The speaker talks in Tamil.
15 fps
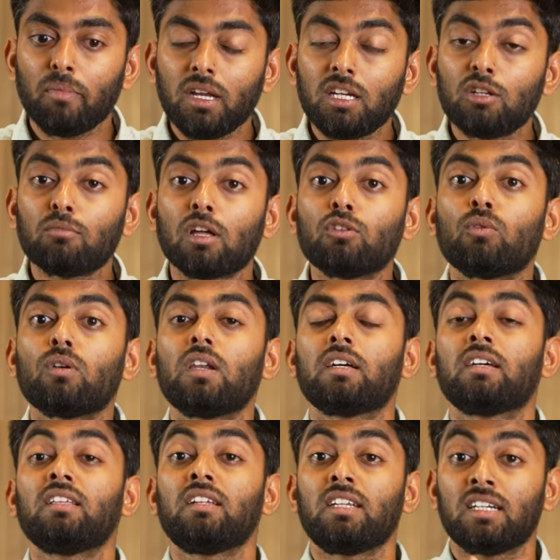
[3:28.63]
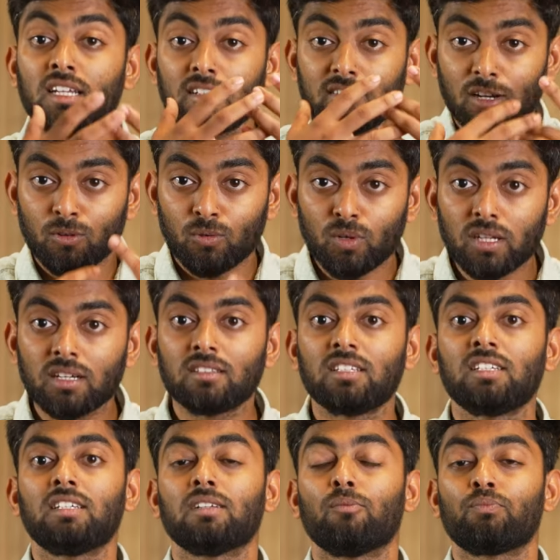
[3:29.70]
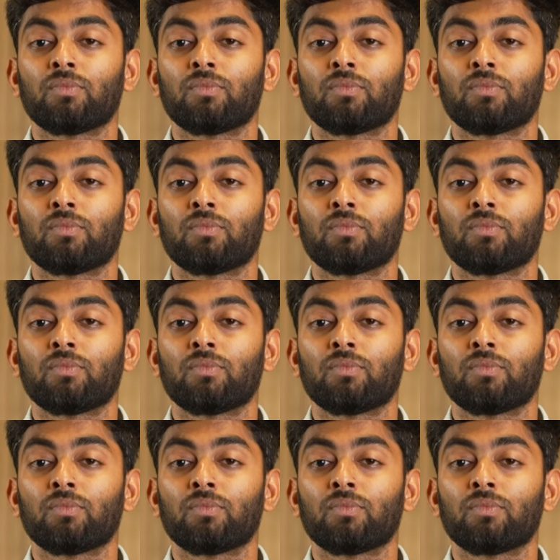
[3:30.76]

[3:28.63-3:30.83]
மீண்டும் அது உங்களுக்கு ரிட்டர்ன்ஸில் கொடுக்குது